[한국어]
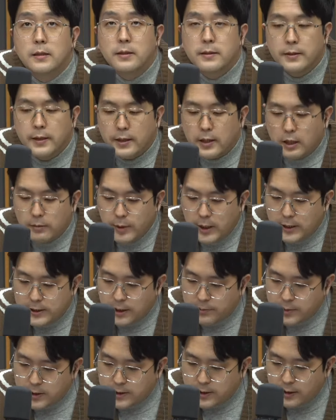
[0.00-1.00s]
이강민의
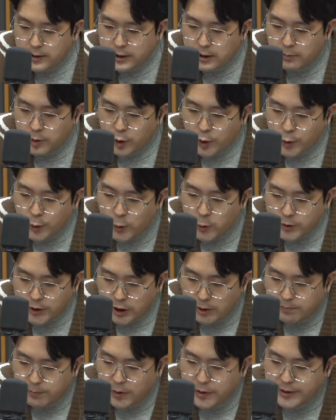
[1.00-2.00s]
잡지사 11월호
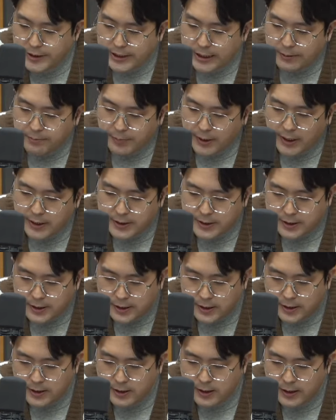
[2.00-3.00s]
첫 번째
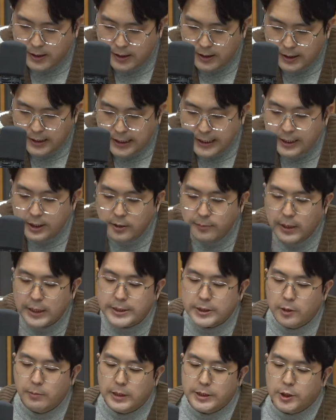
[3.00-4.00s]
페이지
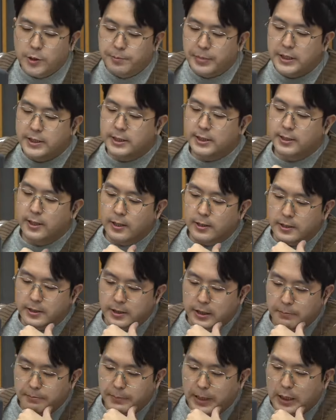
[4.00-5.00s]
이름에서마저 빛이 나는
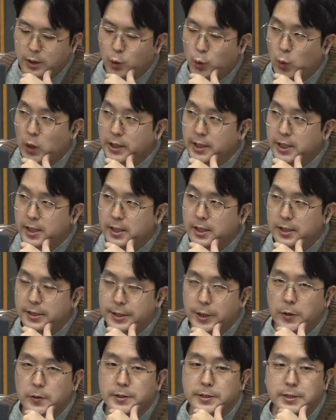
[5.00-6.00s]
박광일
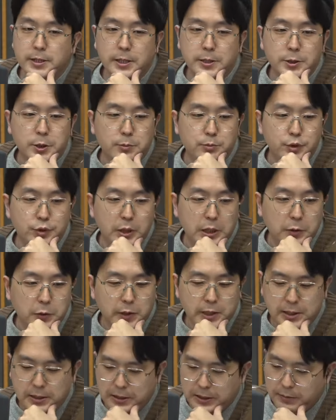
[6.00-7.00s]
역사
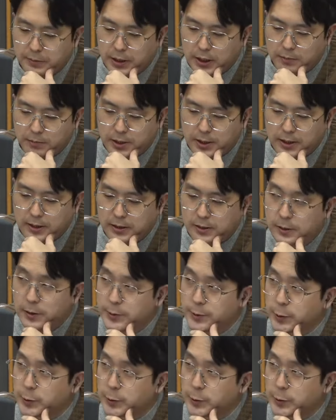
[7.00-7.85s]
전문가와 함께합니다. 어서